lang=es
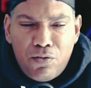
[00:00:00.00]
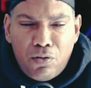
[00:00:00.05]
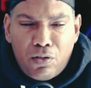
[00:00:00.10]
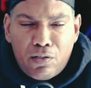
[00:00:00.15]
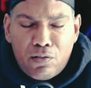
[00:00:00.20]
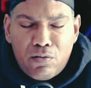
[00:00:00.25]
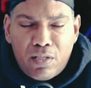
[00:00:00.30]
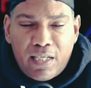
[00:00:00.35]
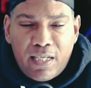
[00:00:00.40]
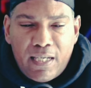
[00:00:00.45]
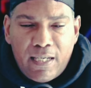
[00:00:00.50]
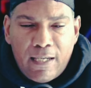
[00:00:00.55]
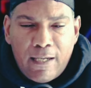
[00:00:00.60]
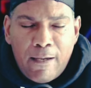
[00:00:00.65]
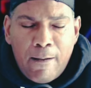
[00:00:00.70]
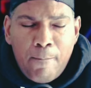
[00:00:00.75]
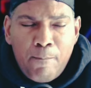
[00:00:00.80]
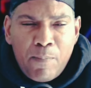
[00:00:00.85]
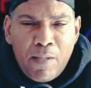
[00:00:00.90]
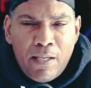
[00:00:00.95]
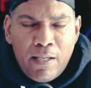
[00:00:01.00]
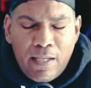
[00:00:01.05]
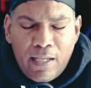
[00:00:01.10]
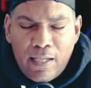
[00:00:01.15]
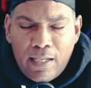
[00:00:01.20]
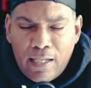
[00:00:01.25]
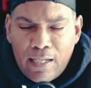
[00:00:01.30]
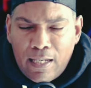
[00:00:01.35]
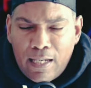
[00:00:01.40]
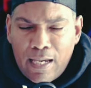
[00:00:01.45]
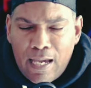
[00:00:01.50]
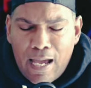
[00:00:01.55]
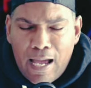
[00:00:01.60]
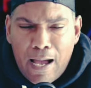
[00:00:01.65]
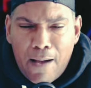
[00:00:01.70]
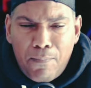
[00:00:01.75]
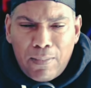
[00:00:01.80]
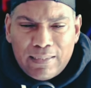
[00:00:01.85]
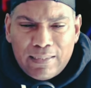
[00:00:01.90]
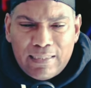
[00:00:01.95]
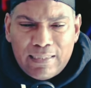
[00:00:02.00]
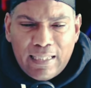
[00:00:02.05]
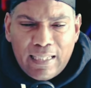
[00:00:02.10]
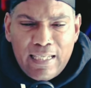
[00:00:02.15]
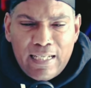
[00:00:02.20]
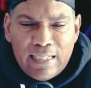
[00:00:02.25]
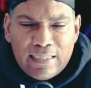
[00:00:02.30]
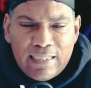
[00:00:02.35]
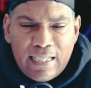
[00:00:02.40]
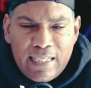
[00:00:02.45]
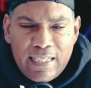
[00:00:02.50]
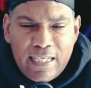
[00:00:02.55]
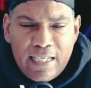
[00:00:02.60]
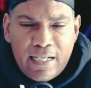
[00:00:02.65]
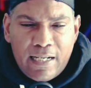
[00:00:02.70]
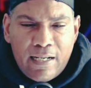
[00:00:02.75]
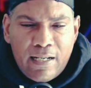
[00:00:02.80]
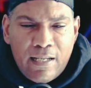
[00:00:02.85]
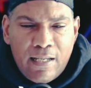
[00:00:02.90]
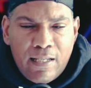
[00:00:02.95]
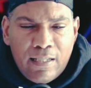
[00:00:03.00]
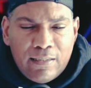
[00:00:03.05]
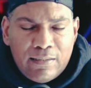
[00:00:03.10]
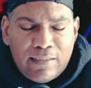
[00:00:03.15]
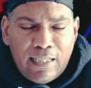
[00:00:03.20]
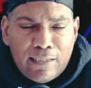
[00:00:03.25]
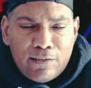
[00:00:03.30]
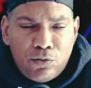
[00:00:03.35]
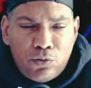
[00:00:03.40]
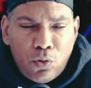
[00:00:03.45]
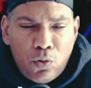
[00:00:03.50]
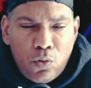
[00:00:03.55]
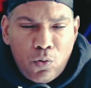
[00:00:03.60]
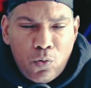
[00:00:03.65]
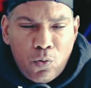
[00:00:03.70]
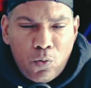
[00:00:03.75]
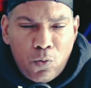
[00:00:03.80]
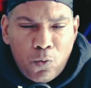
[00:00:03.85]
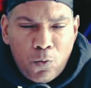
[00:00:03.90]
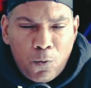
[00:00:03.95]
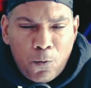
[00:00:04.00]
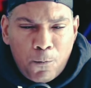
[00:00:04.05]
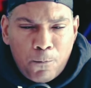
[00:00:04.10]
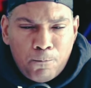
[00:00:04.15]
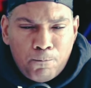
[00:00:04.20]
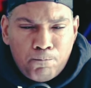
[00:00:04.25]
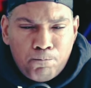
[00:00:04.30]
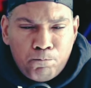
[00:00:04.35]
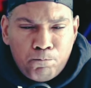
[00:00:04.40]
Yo creo que eh, ambas esquinas ayer, tanto